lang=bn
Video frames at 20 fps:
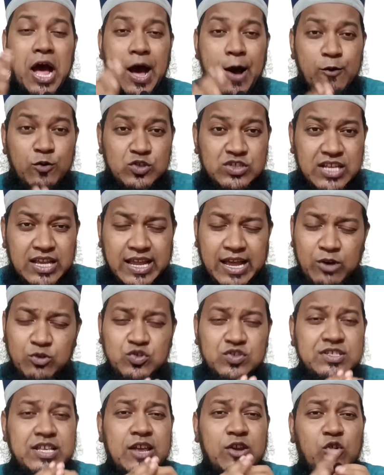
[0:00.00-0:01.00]
হাউজে
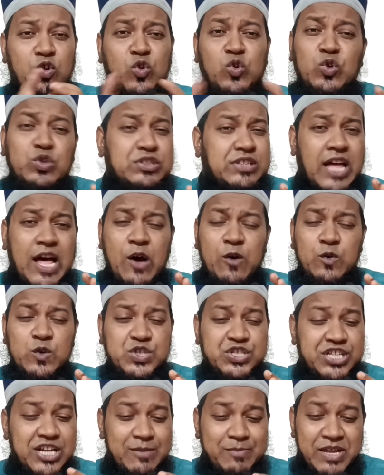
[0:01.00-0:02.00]
কাউসার কোথাও
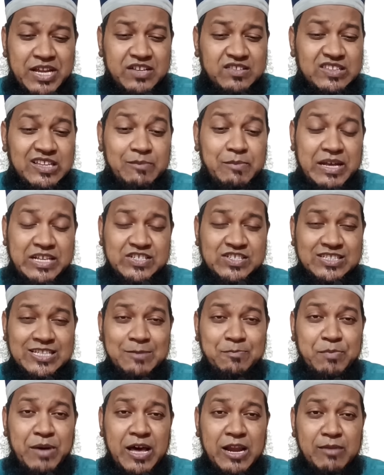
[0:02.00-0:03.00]
সে ব্যক্তি
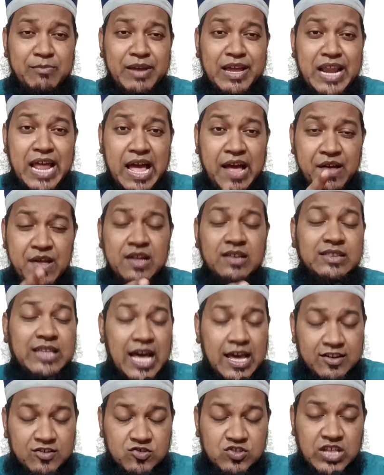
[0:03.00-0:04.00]
বাঁচতে পারবে না
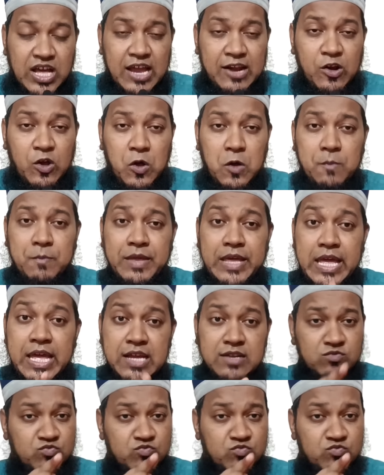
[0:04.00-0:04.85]
তার স্থান হবে হবে